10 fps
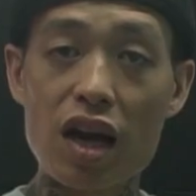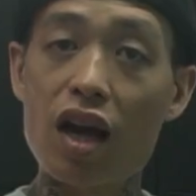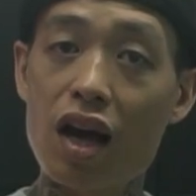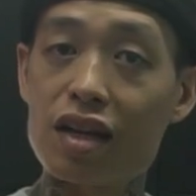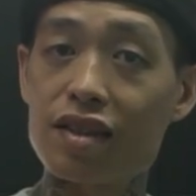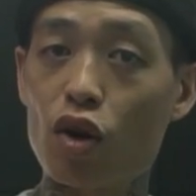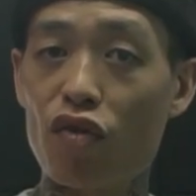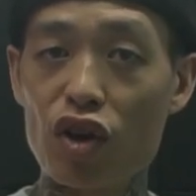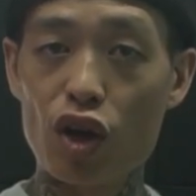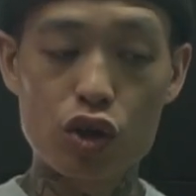a hacer los
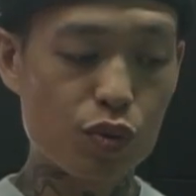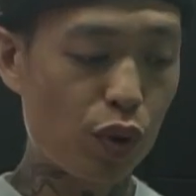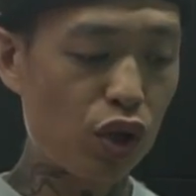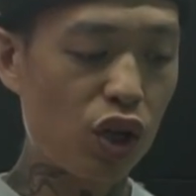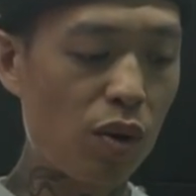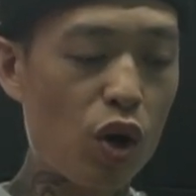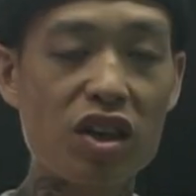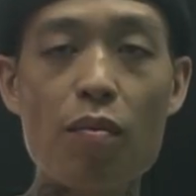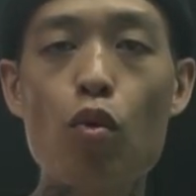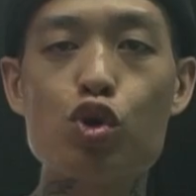fideos. Porque no queremos que
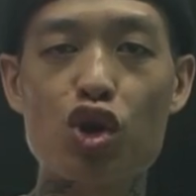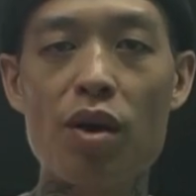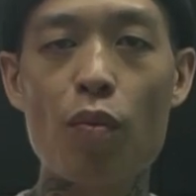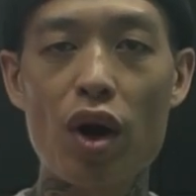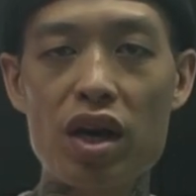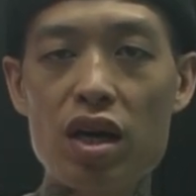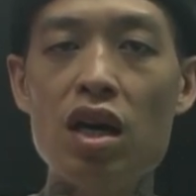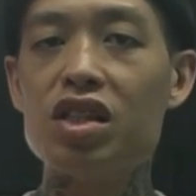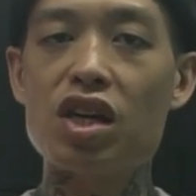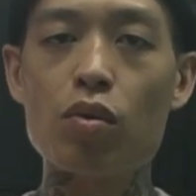estén mucho tiempo ahí.
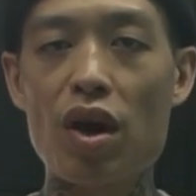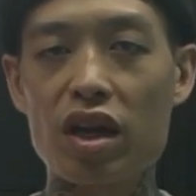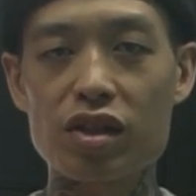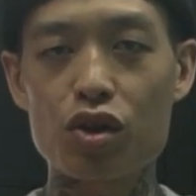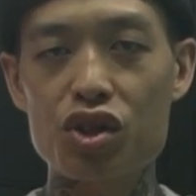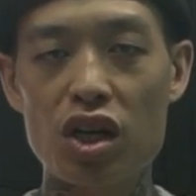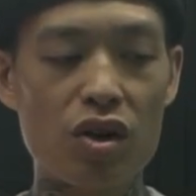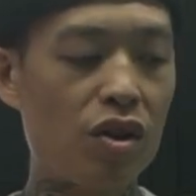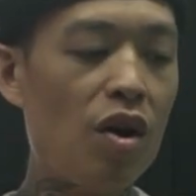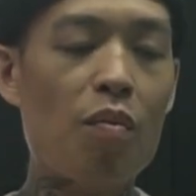Ya una vez que se
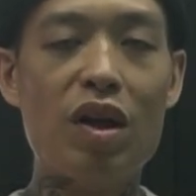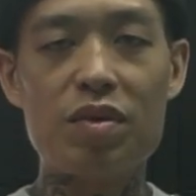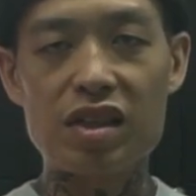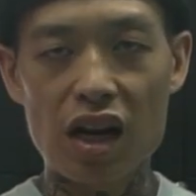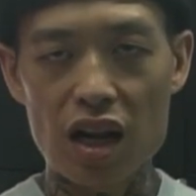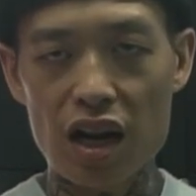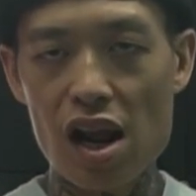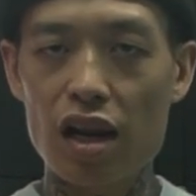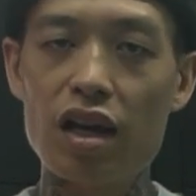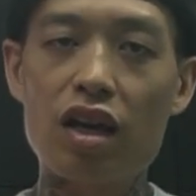cocieron, van a empezar a
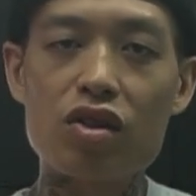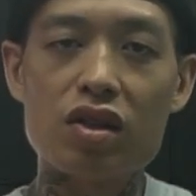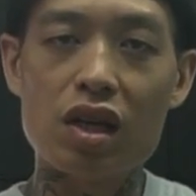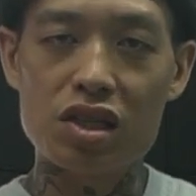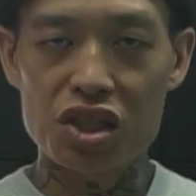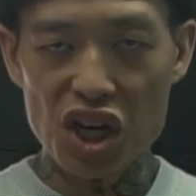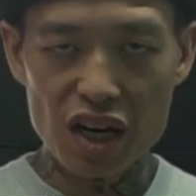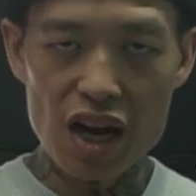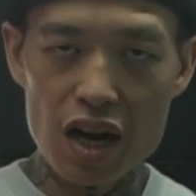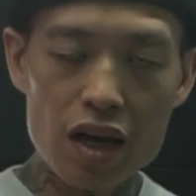largar líquidos, se van a
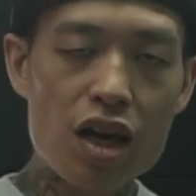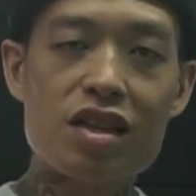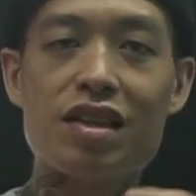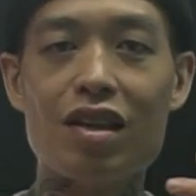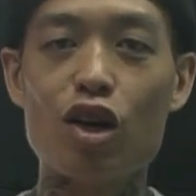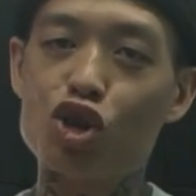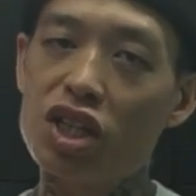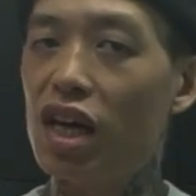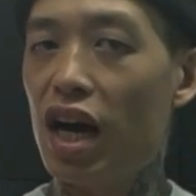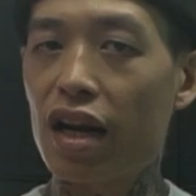chicharrar, se van a
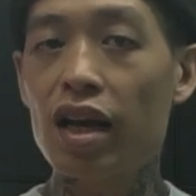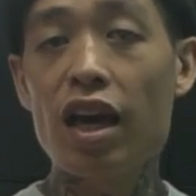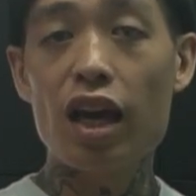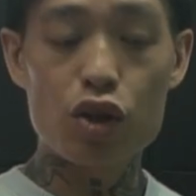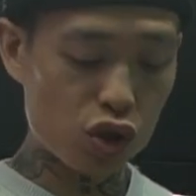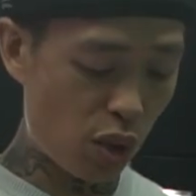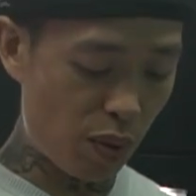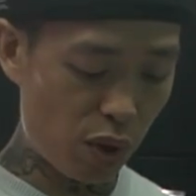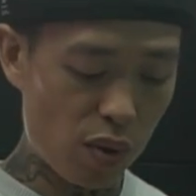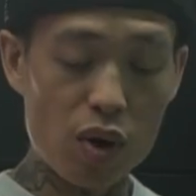oxidar. Entonces lo
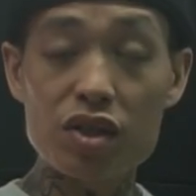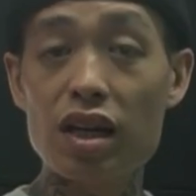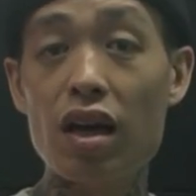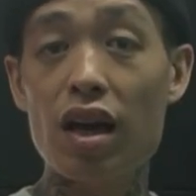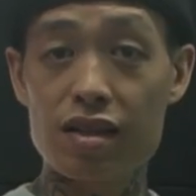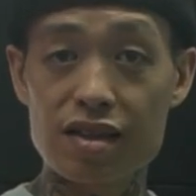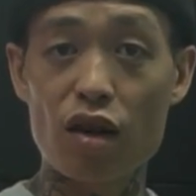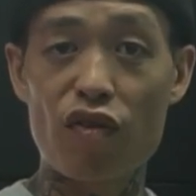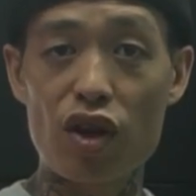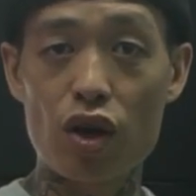primero que vamos a hacer es hacer
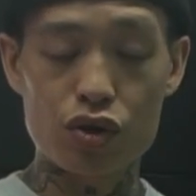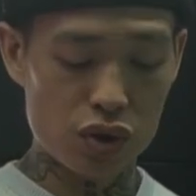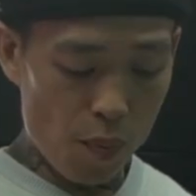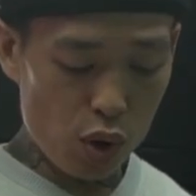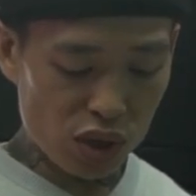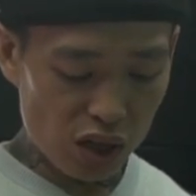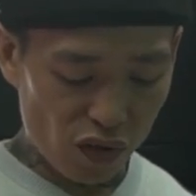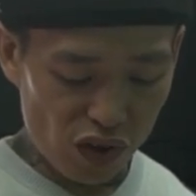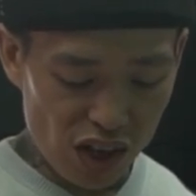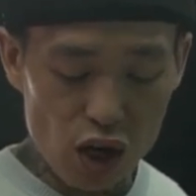los fideos. Voy a usar
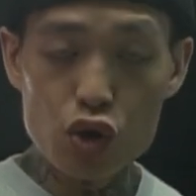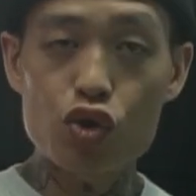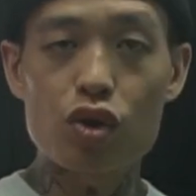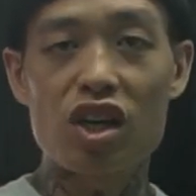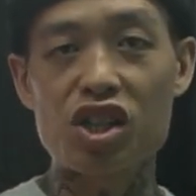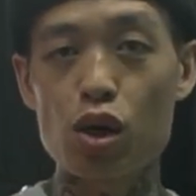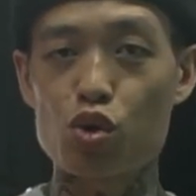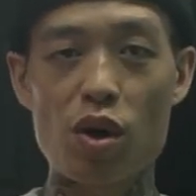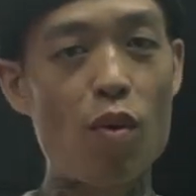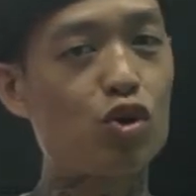estos fideos, que ya los
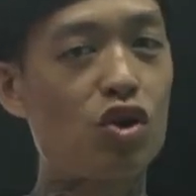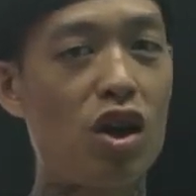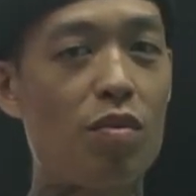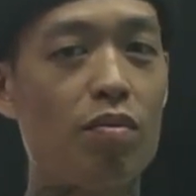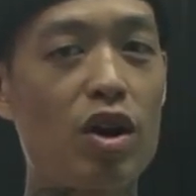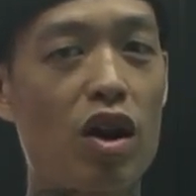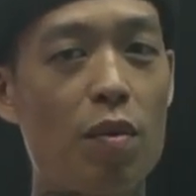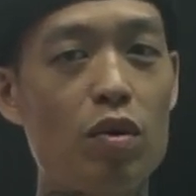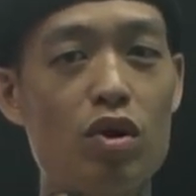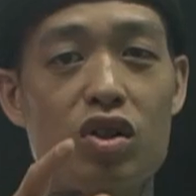usamos en varios
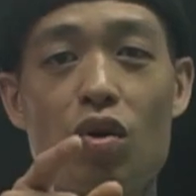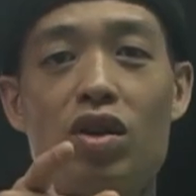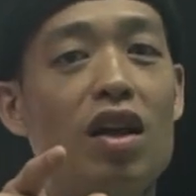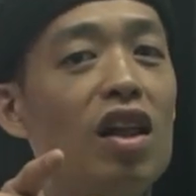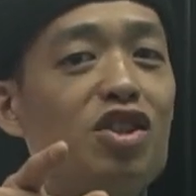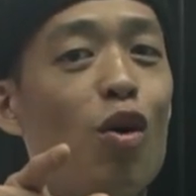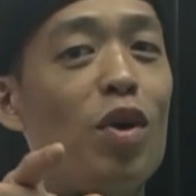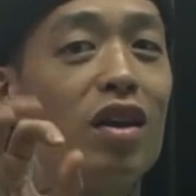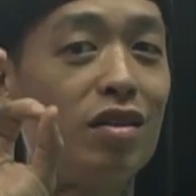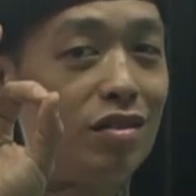capítulos, si no viste el del chow
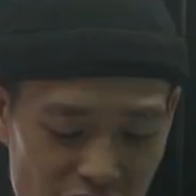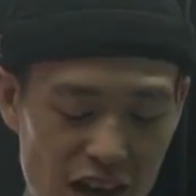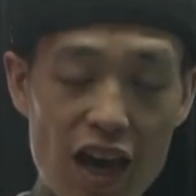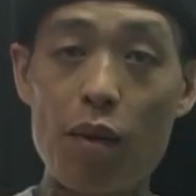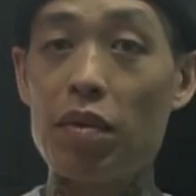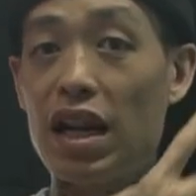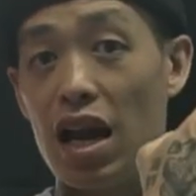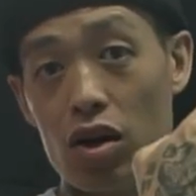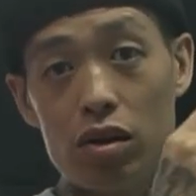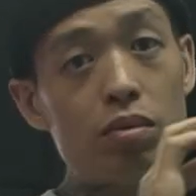mien eh,
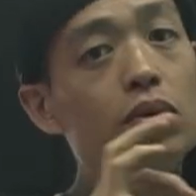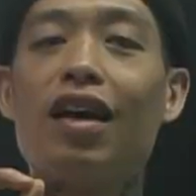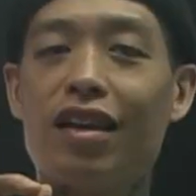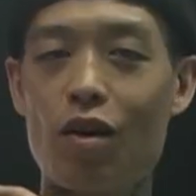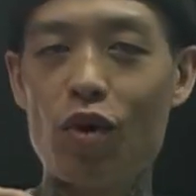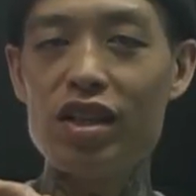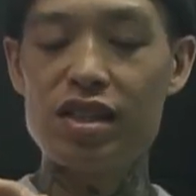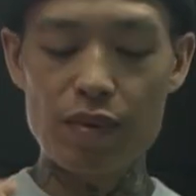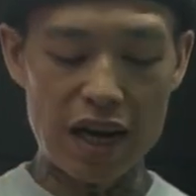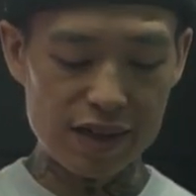miralo, que está buenísima la